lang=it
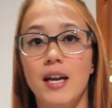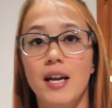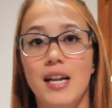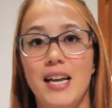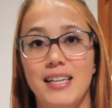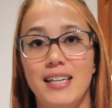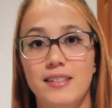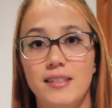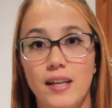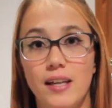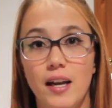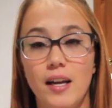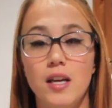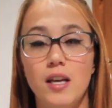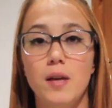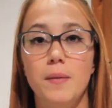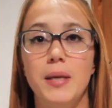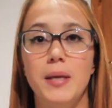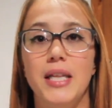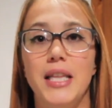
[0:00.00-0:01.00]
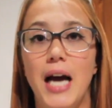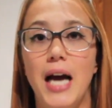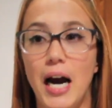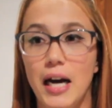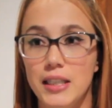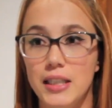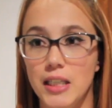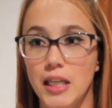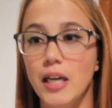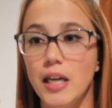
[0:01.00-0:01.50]
l'essere
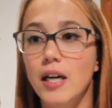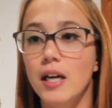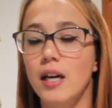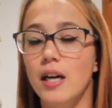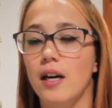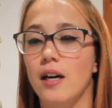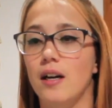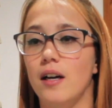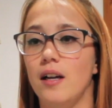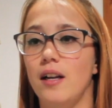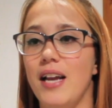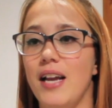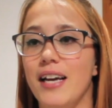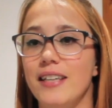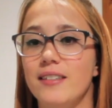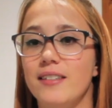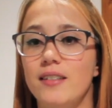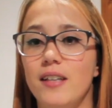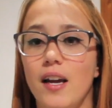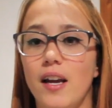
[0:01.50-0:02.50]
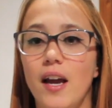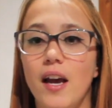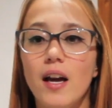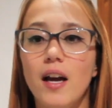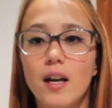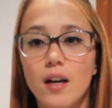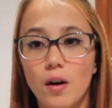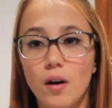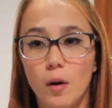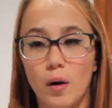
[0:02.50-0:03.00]
imitati, eh,
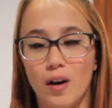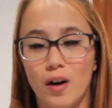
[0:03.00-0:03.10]
l'essere, eh,